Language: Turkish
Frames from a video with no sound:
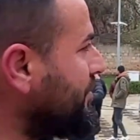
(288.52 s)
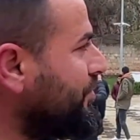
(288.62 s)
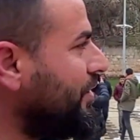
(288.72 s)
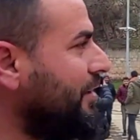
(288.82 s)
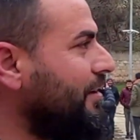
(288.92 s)
şimdi
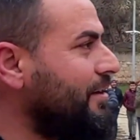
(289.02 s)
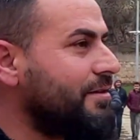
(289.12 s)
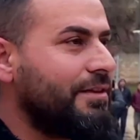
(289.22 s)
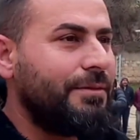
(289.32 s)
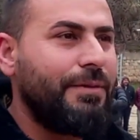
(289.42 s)
buralar
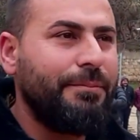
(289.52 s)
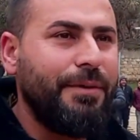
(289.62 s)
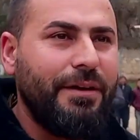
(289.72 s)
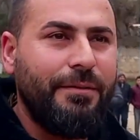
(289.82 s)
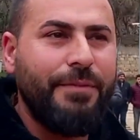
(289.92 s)
Hazreti İbrahim
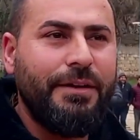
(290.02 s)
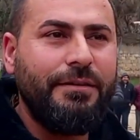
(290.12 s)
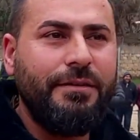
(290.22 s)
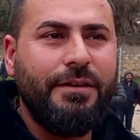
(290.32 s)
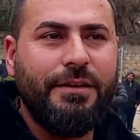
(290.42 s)

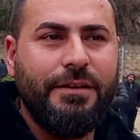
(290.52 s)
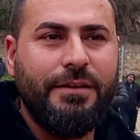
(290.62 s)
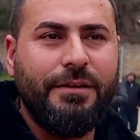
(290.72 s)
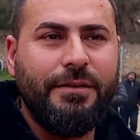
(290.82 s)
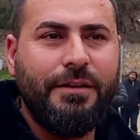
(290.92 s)
Peygamber'in
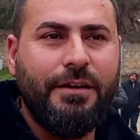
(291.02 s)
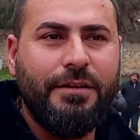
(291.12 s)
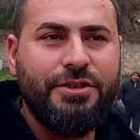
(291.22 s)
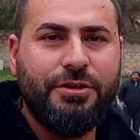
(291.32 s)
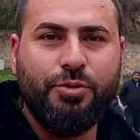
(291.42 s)
e,
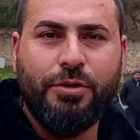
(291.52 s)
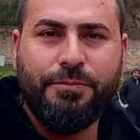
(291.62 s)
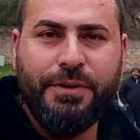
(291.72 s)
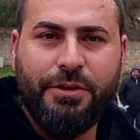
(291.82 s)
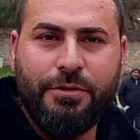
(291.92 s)
yaklaşık
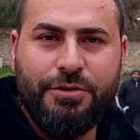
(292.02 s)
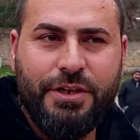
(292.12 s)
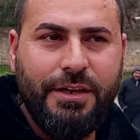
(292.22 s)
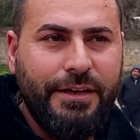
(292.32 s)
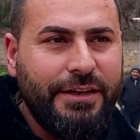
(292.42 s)
4000 yıl
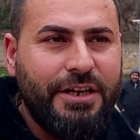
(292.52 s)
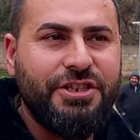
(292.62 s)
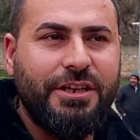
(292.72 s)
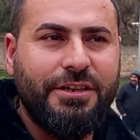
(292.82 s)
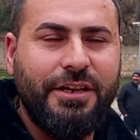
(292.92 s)
önce
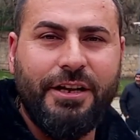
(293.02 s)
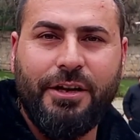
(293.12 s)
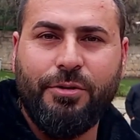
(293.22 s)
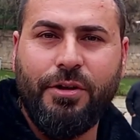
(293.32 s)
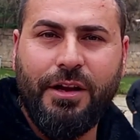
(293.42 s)
yaşadığı
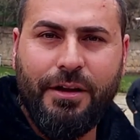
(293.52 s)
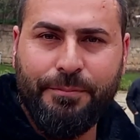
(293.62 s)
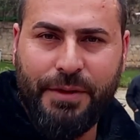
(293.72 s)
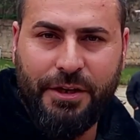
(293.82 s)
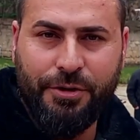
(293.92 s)
yerler
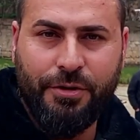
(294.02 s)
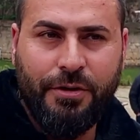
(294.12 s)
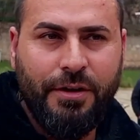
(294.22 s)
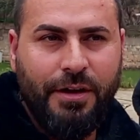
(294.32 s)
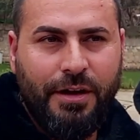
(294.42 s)
olarak biliniyor.
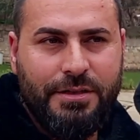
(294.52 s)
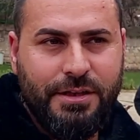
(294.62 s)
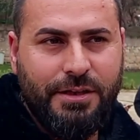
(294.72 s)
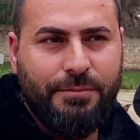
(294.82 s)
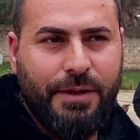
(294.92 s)

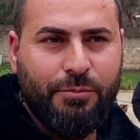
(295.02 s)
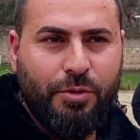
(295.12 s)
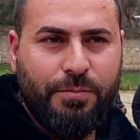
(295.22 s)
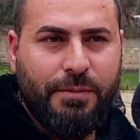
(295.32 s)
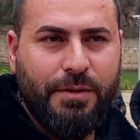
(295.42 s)
Hazreti İbrahim
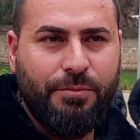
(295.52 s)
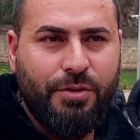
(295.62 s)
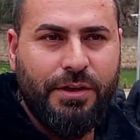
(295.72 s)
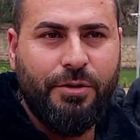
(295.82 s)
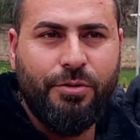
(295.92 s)
toplamda
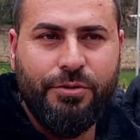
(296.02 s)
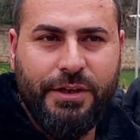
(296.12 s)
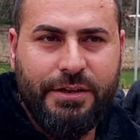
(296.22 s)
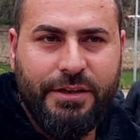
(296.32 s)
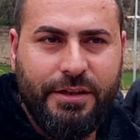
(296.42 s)
burada
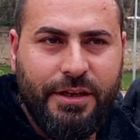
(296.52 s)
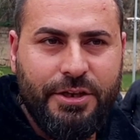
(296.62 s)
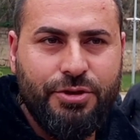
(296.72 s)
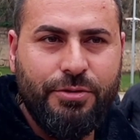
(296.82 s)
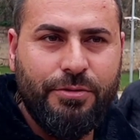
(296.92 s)
17 yıl
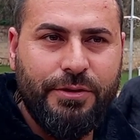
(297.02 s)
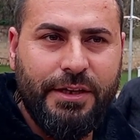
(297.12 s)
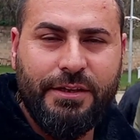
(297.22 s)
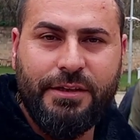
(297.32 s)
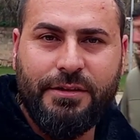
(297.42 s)
yaşıyor.
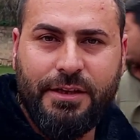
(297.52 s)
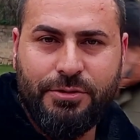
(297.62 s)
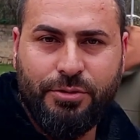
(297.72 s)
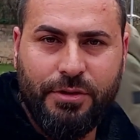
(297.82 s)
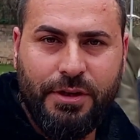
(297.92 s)
17
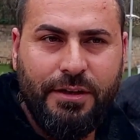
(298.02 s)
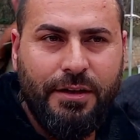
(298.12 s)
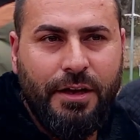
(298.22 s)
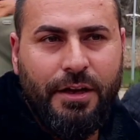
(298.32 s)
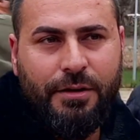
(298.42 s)
yıldan sonra
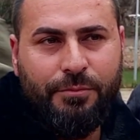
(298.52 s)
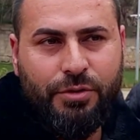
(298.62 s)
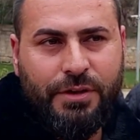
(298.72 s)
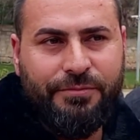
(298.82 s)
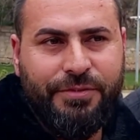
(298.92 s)

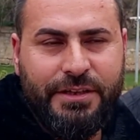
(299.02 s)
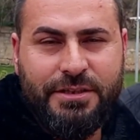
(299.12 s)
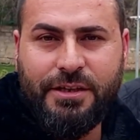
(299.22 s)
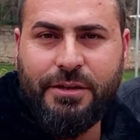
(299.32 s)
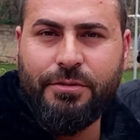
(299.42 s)
buradan
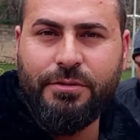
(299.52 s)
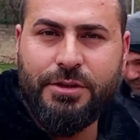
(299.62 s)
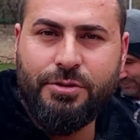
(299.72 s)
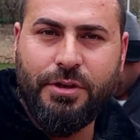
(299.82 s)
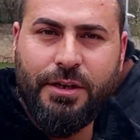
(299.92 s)
Filistin'e
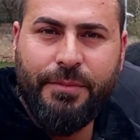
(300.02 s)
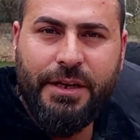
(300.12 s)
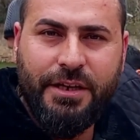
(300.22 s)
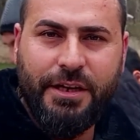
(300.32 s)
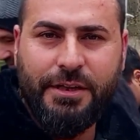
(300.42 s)
ondan sonra
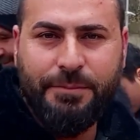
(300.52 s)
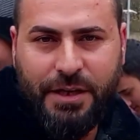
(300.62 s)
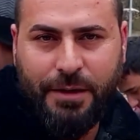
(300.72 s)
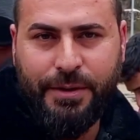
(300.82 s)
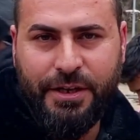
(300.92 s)
Mekke'ye
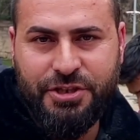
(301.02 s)
gidip Kabe'yi